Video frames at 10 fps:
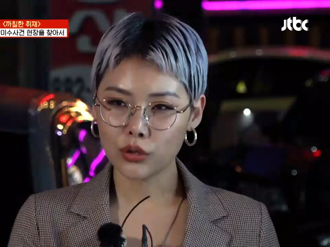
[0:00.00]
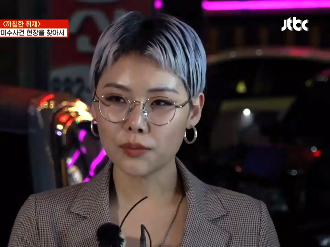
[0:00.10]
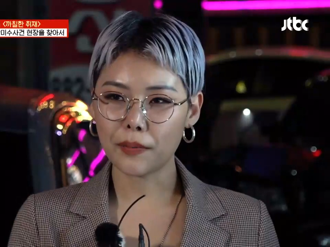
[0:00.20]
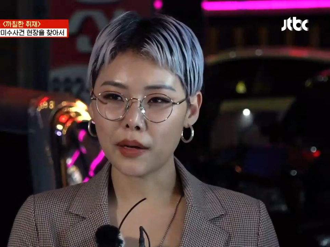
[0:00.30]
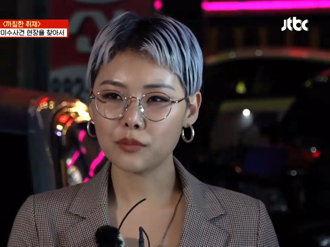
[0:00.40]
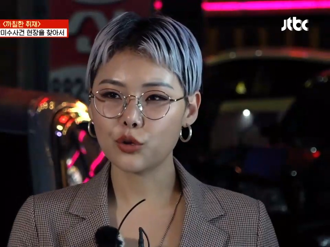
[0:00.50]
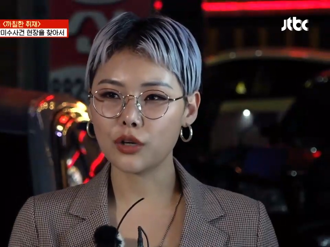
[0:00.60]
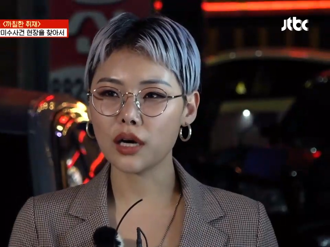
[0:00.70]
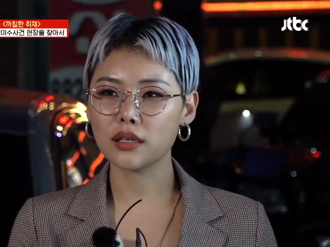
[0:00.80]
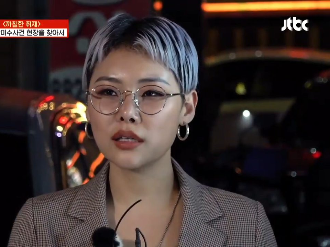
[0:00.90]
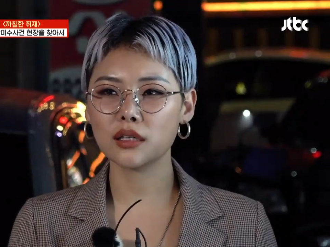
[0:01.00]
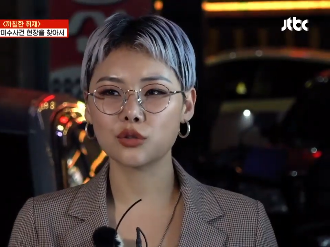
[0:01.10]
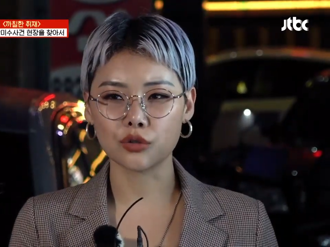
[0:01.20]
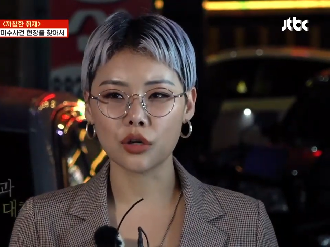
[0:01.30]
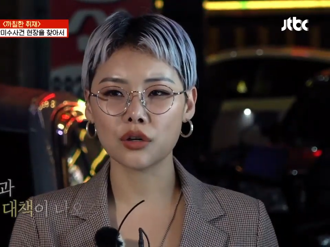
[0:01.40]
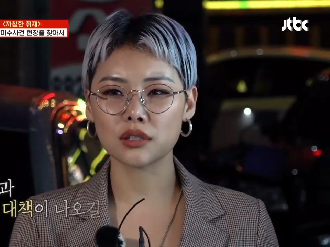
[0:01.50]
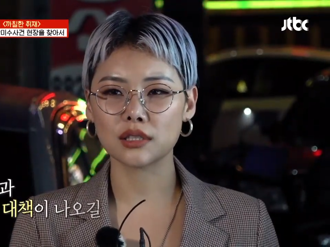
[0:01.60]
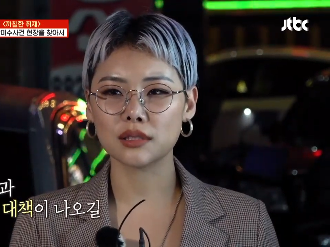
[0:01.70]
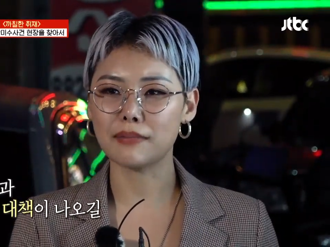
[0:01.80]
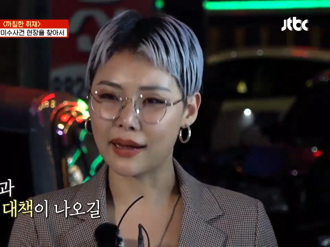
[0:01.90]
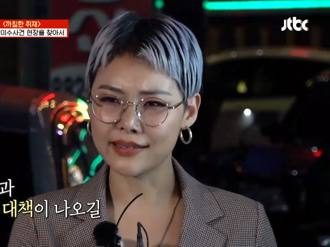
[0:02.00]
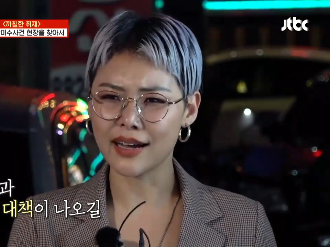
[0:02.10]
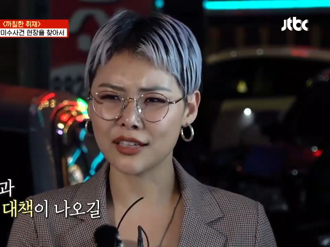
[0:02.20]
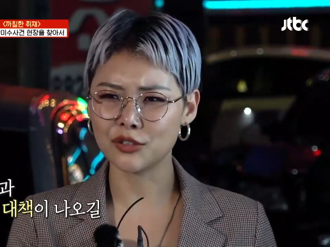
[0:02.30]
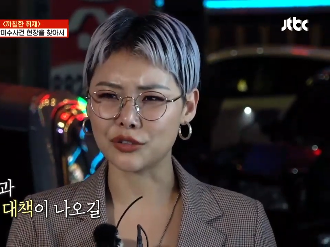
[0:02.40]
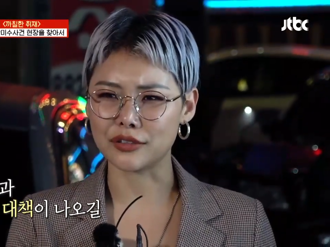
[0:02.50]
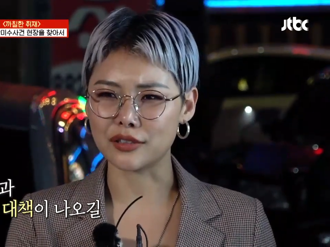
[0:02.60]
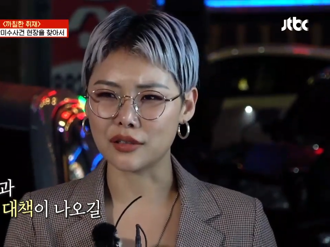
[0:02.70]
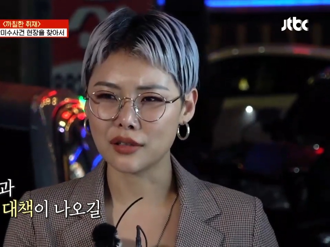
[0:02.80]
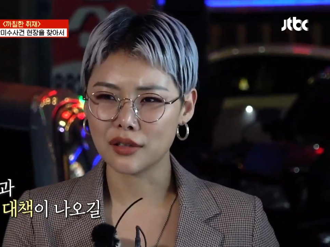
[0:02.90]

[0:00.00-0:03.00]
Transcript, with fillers: 오늘 밤 귀갓길이 두려워지는 막 나가는 뉴스.